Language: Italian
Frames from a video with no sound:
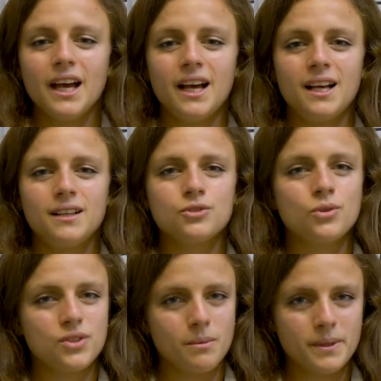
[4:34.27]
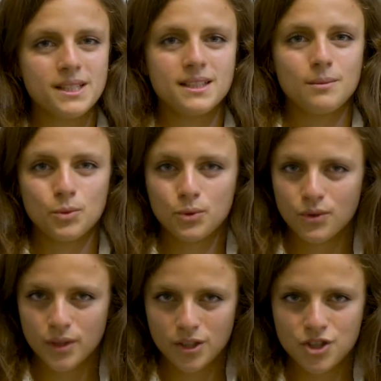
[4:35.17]
Eh, sono sempre stata molto
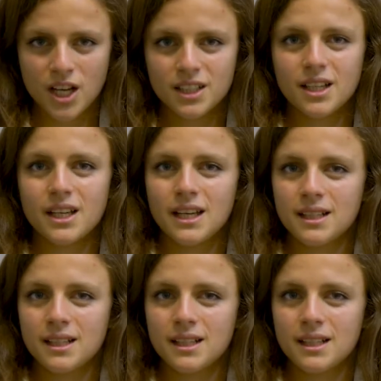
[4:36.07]
incoraggiata e